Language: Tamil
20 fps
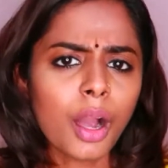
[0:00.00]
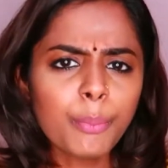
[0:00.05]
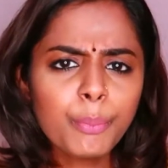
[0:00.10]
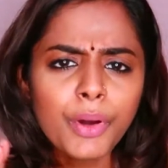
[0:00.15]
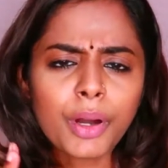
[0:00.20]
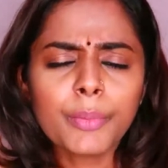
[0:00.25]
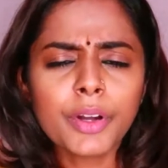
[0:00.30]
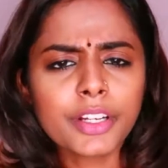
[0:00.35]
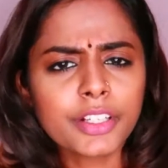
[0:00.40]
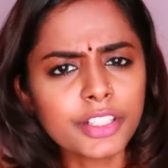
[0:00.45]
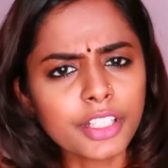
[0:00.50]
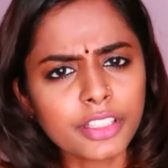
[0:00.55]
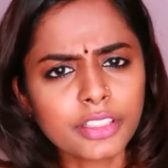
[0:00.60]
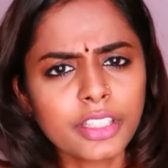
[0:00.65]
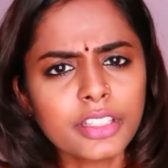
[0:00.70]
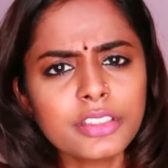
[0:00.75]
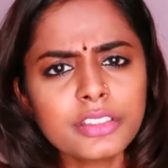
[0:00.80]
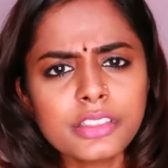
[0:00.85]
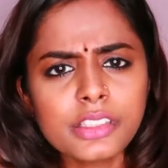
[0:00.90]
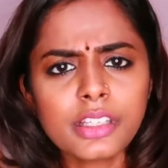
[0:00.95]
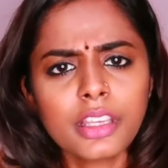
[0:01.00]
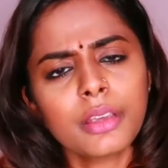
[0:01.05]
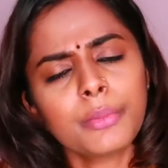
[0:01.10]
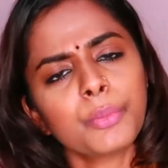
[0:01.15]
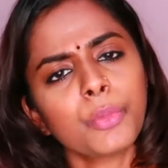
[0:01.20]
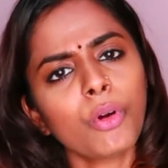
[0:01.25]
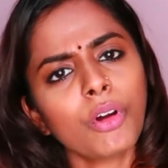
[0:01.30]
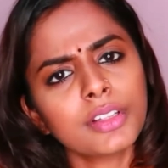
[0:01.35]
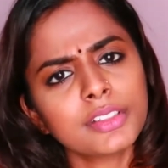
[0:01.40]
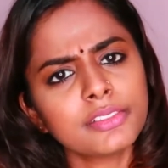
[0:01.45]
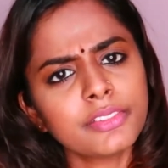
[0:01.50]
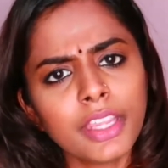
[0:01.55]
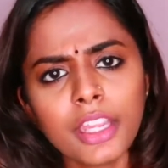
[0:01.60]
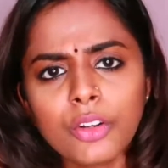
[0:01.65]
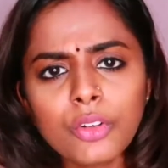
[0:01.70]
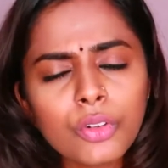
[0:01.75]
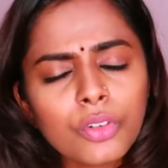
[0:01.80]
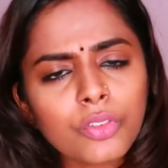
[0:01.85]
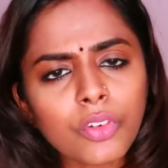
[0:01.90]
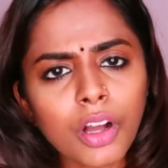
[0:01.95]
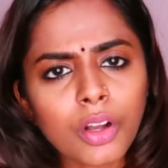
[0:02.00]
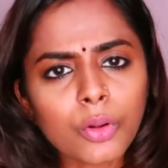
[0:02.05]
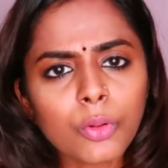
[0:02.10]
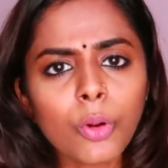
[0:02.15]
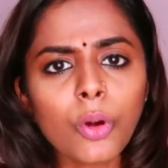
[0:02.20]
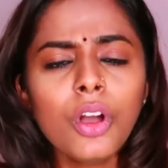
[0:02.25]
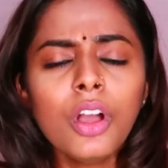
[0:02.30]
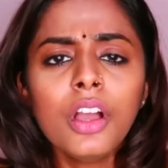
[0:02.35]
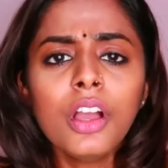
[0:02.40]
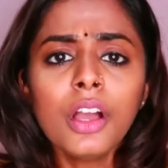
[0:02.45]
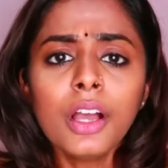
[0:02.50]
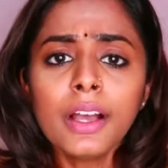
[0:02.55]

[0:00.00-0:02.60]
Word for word: அப்பா அம்மா கிட்ட கிஞ்சி கேட்போம் அது வேணும்னு வாங்குவோம்